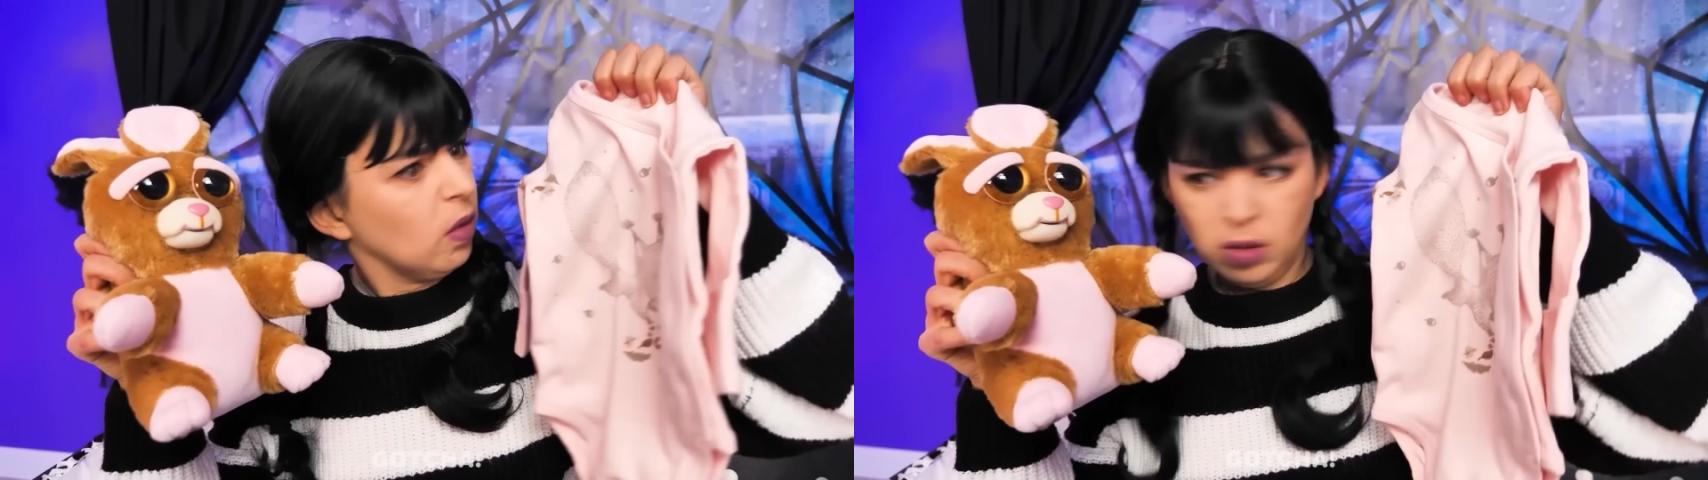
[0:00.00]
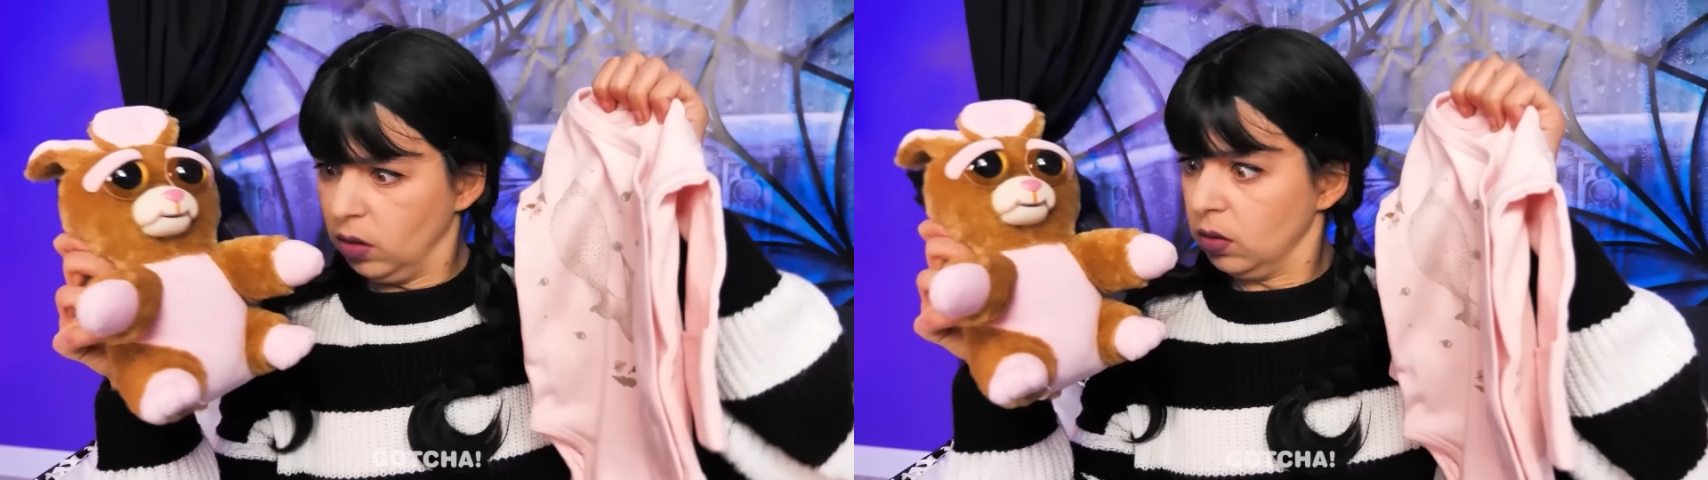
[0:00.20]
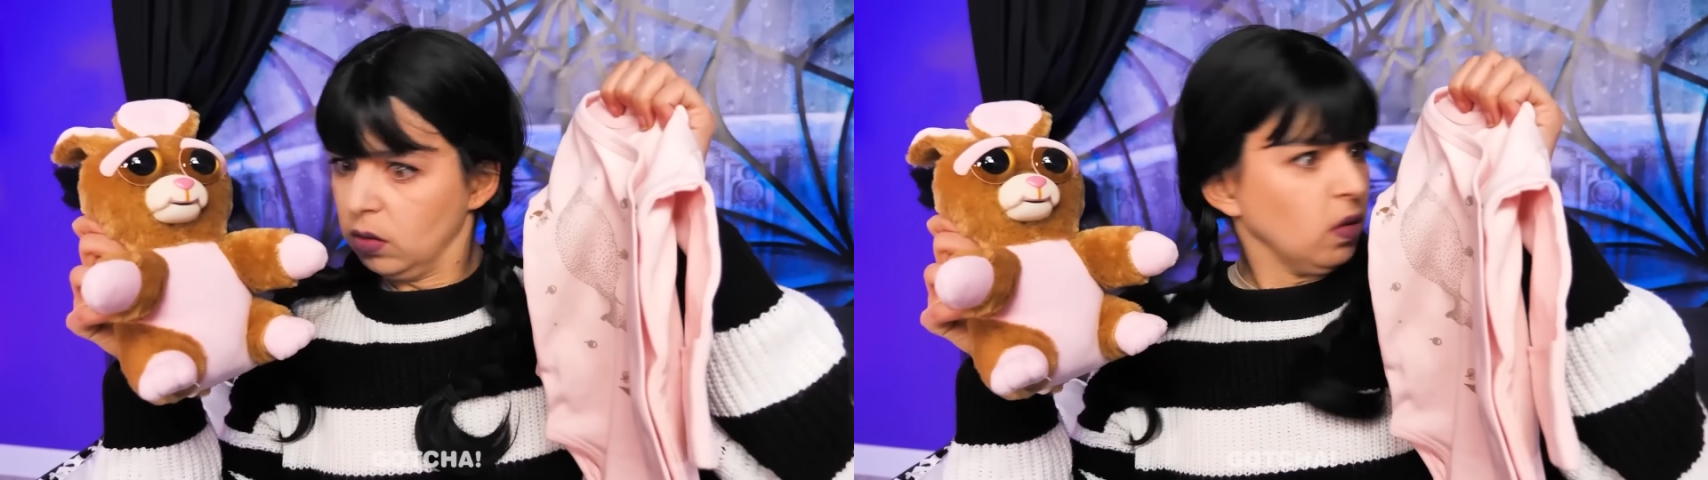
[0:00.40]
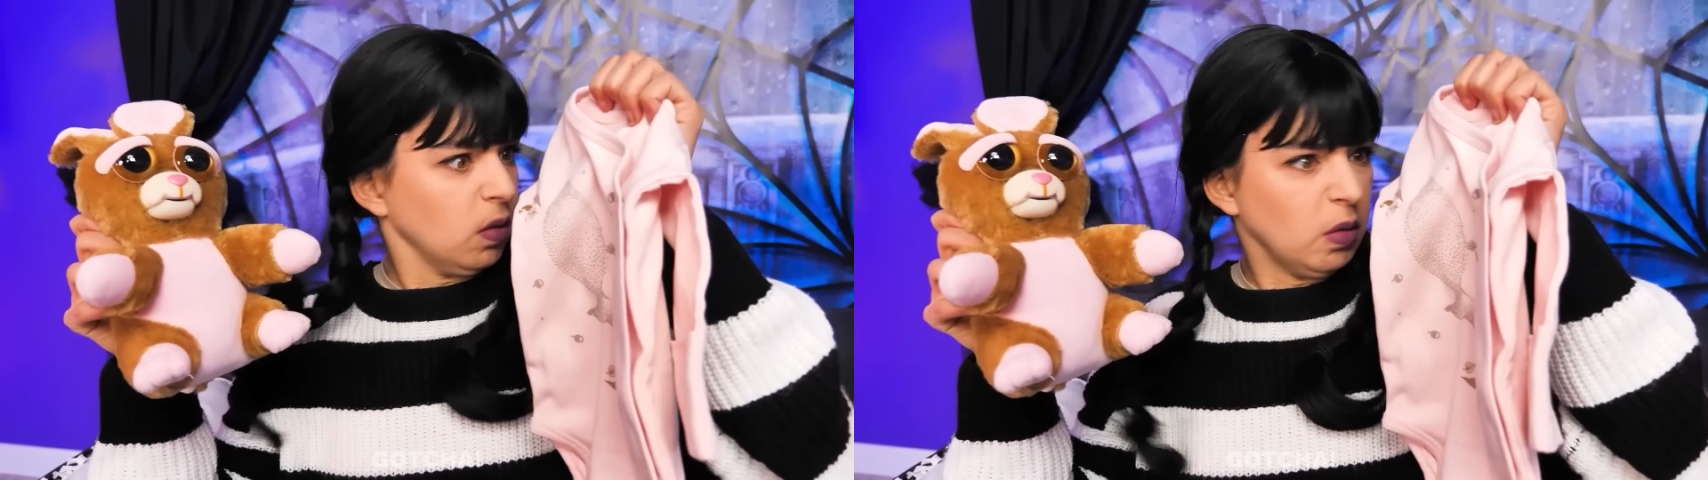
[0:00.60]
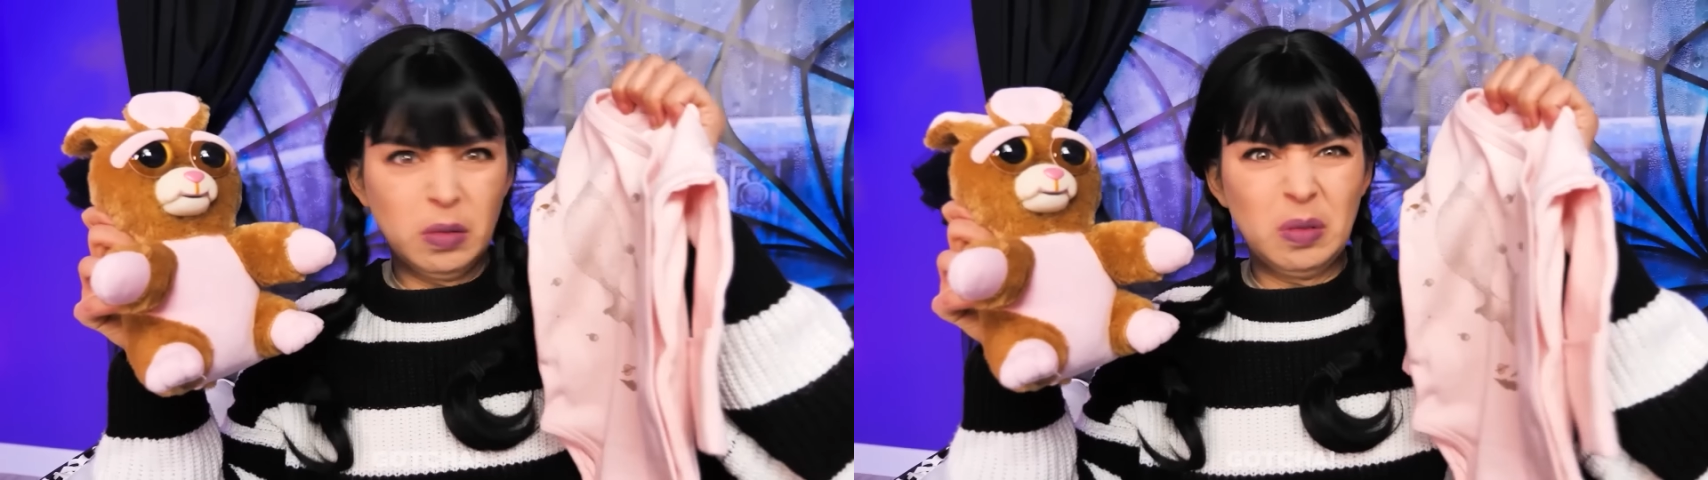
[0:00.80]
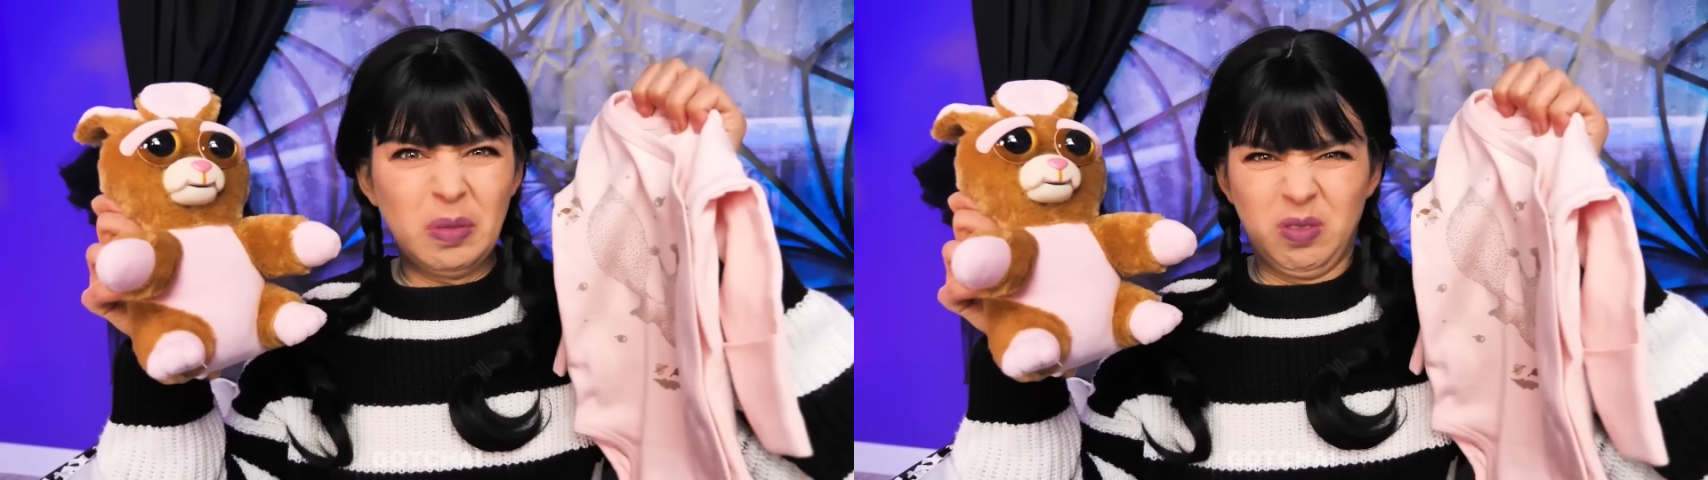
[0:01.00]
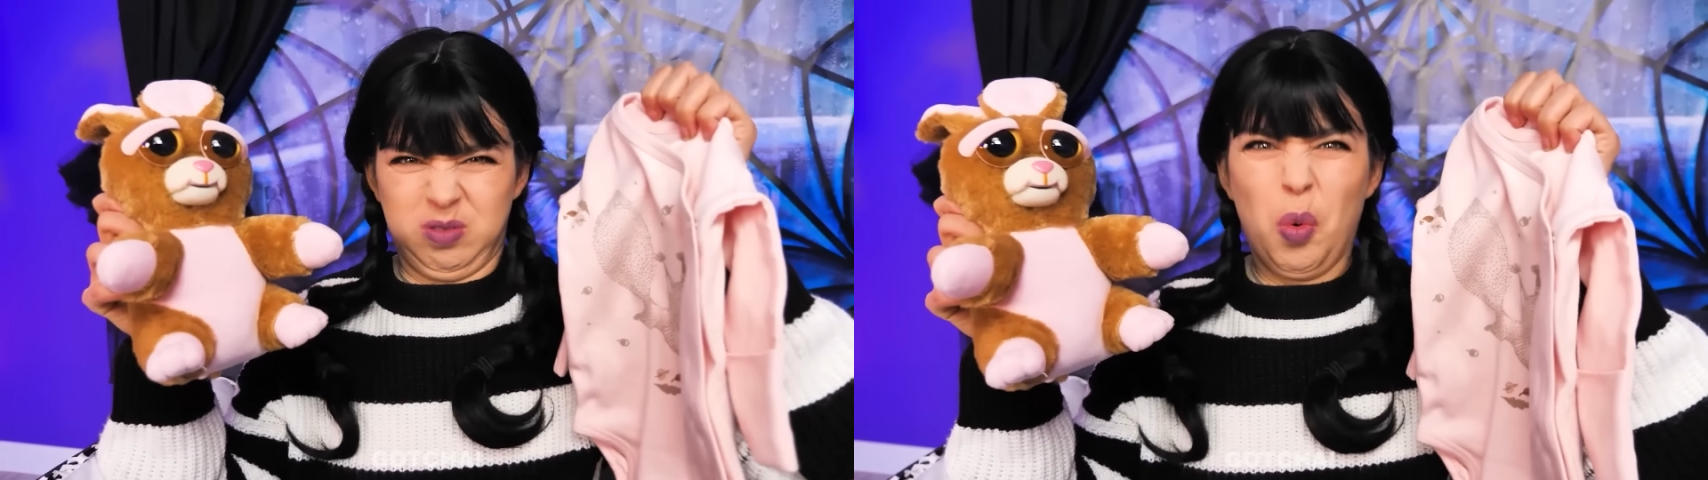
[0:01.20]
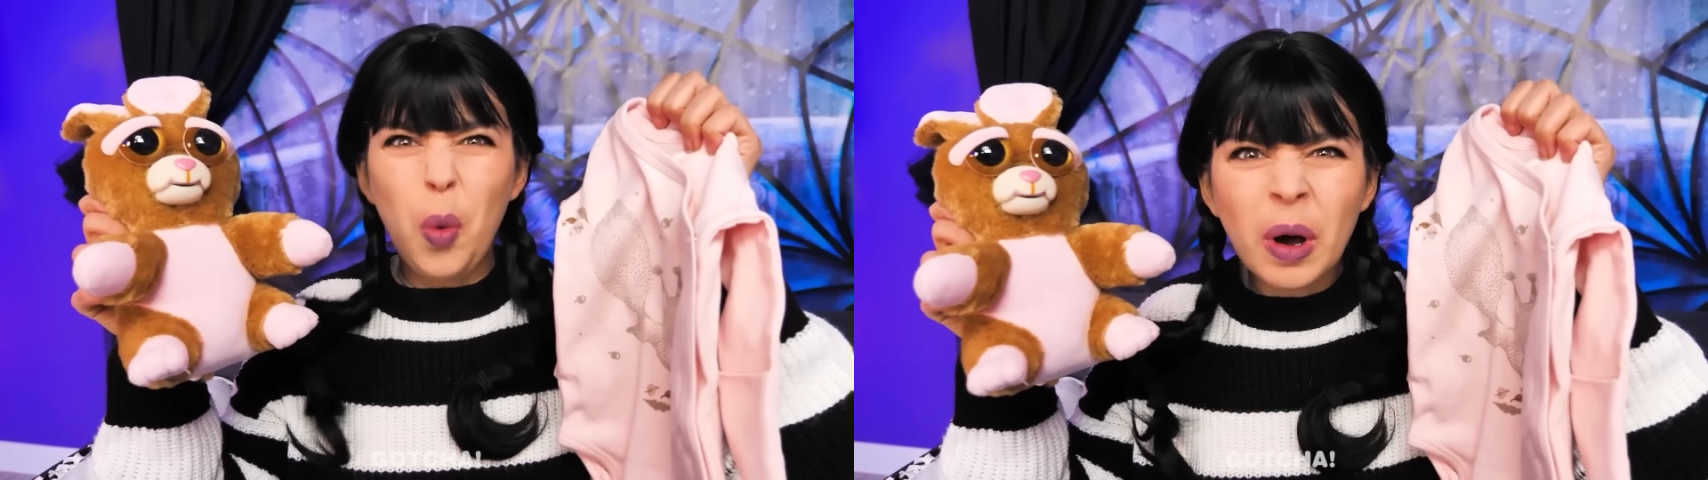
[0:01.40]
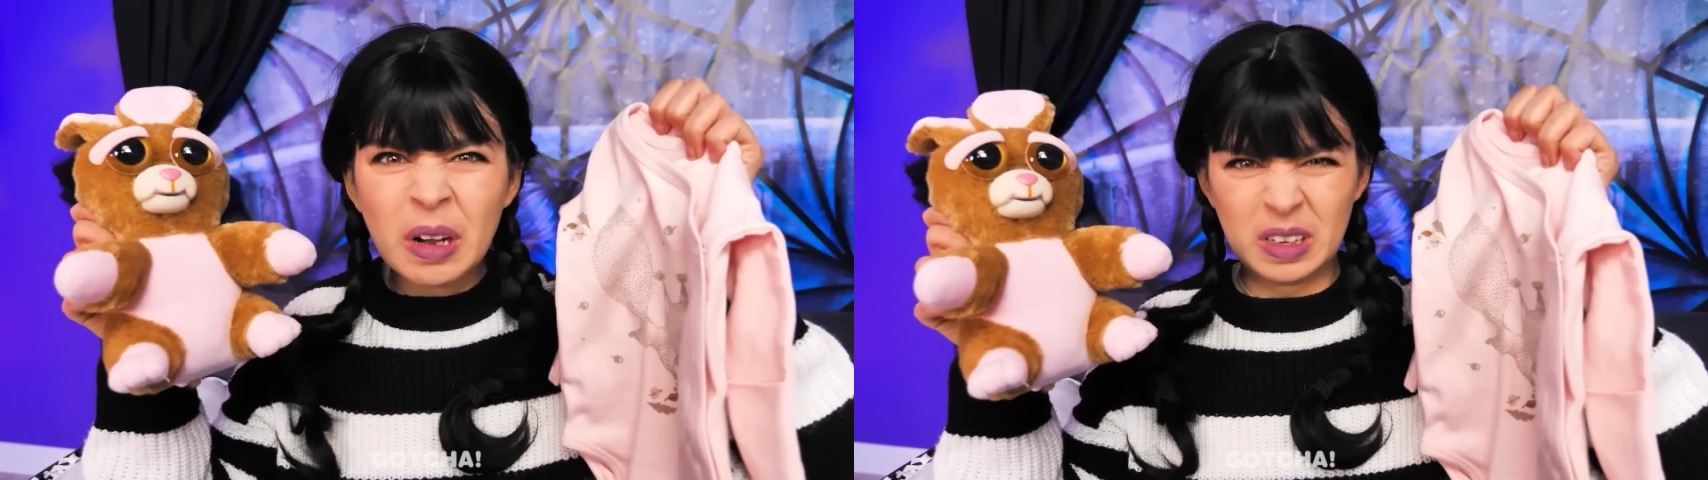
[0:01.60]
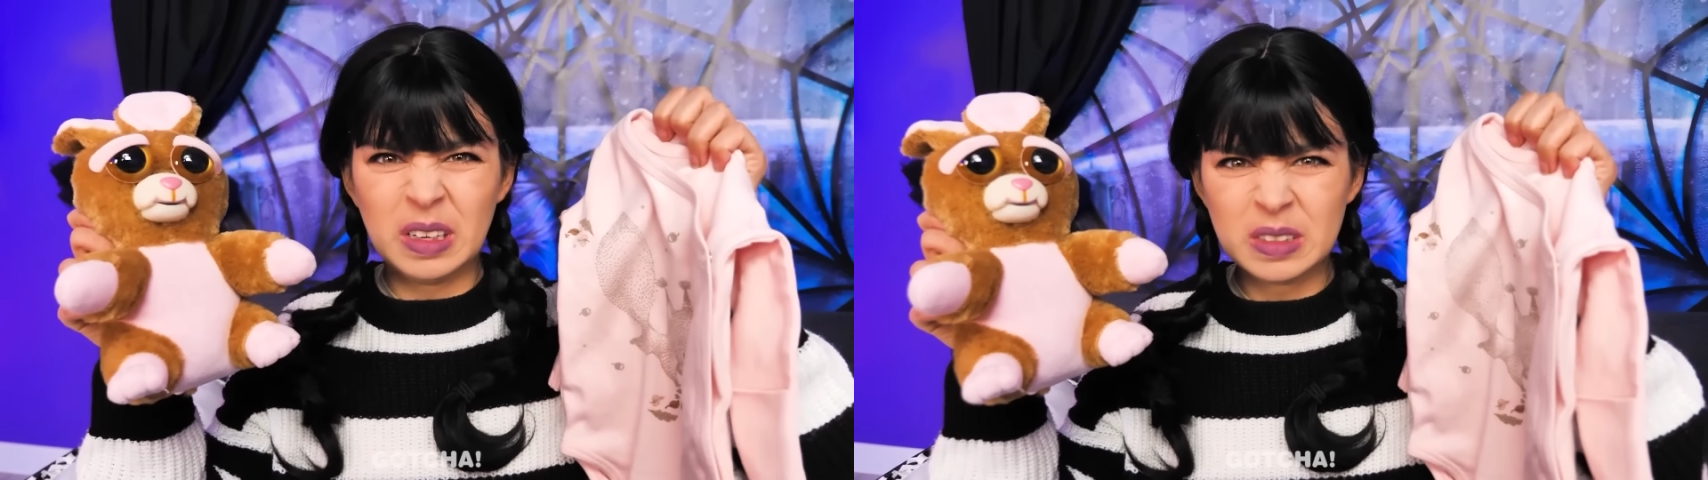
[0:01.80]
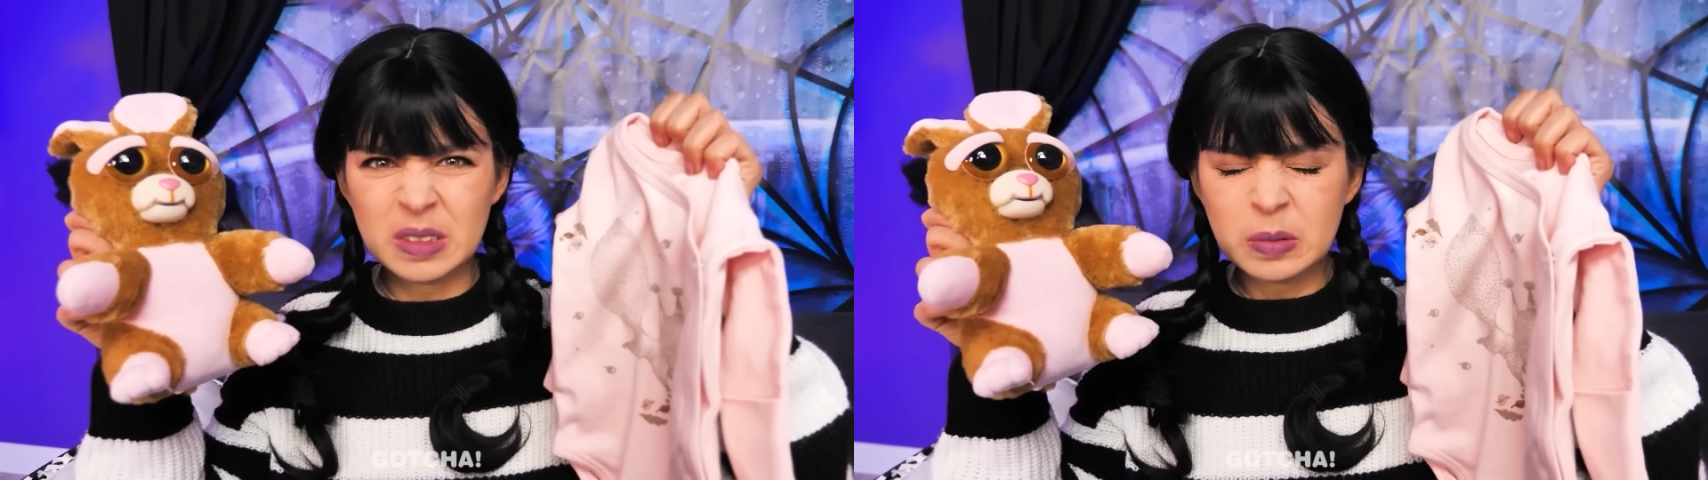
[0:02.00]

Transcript: Apa? yang benar saja.